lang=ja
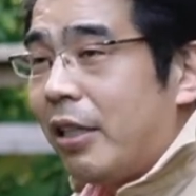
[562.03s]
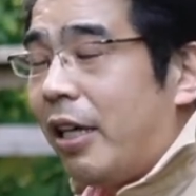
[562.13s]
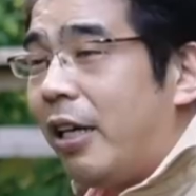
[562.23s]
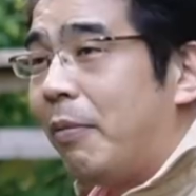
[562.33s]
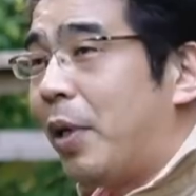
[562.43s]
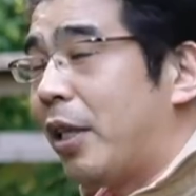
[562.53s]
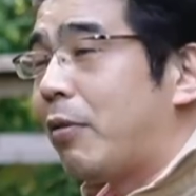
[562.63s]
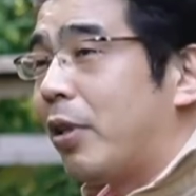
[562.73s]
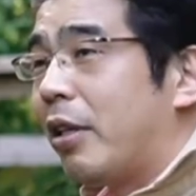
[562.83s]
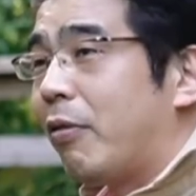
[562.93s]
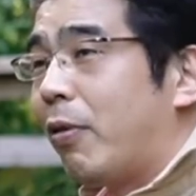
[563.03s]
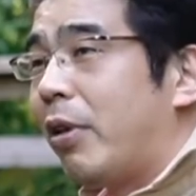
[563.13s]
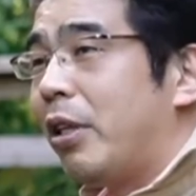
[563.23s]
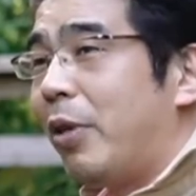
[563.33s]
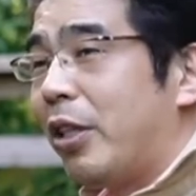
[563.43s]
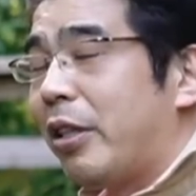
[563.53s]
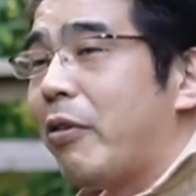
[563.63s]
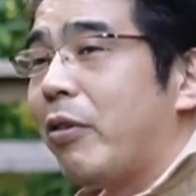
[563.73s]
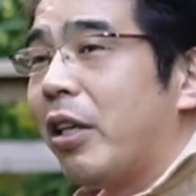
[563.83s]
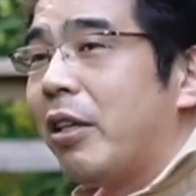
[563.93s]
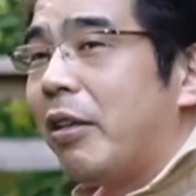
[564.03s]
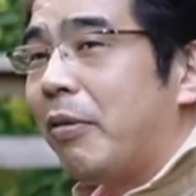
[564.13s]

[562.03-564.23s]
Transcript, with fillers: えーまあ、なのでこれは今言ったようにね